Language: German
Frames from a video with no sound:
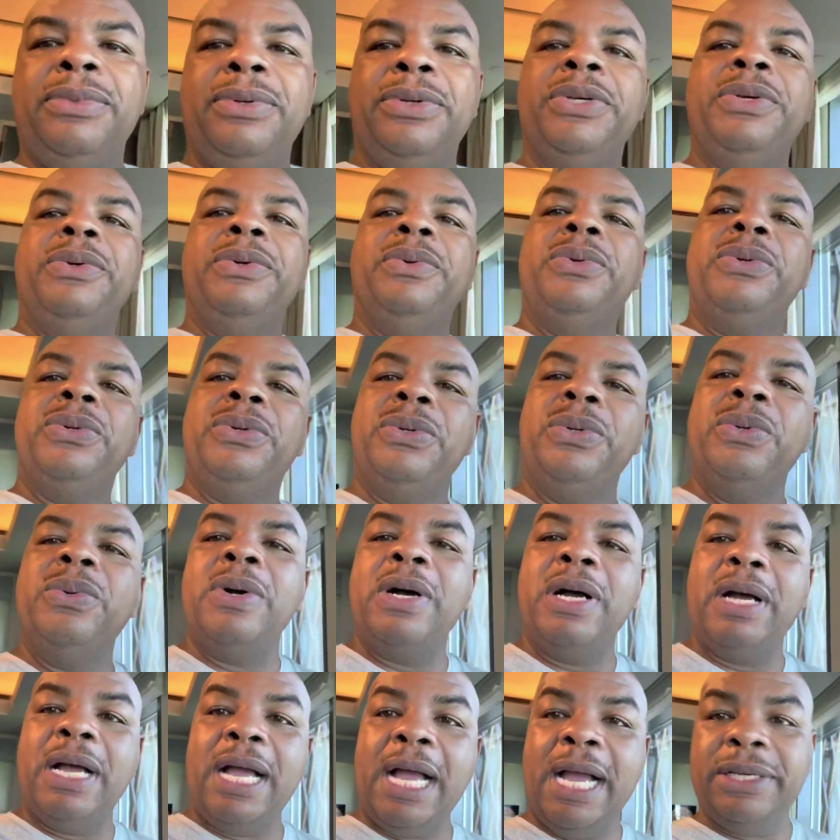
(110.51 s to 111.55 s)
der
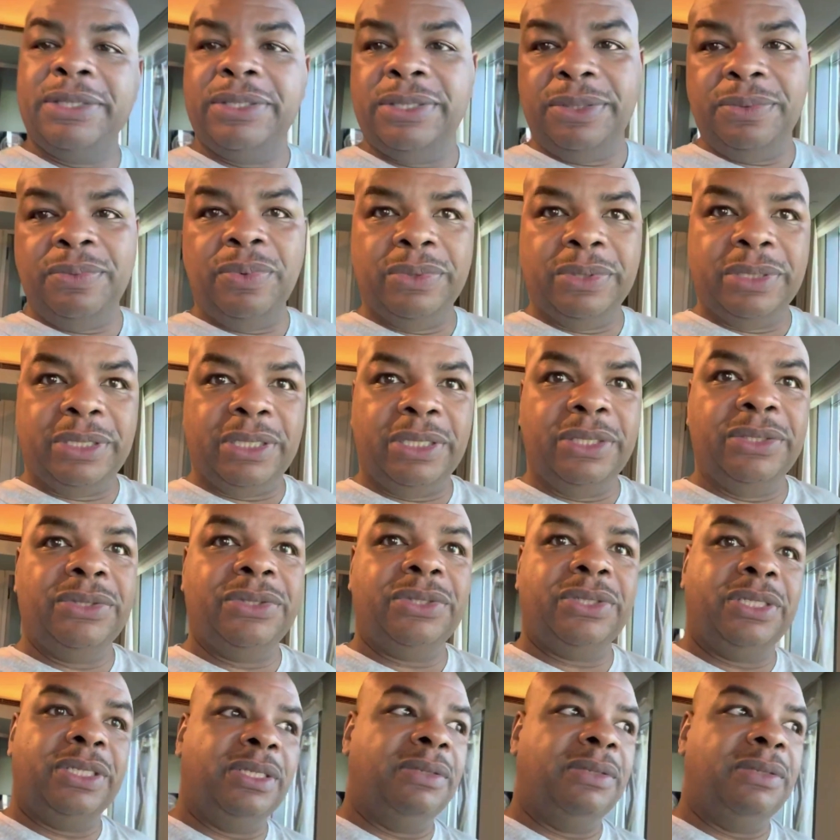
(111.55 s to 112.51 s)
interessiert war, Bitcoin zu kaufen,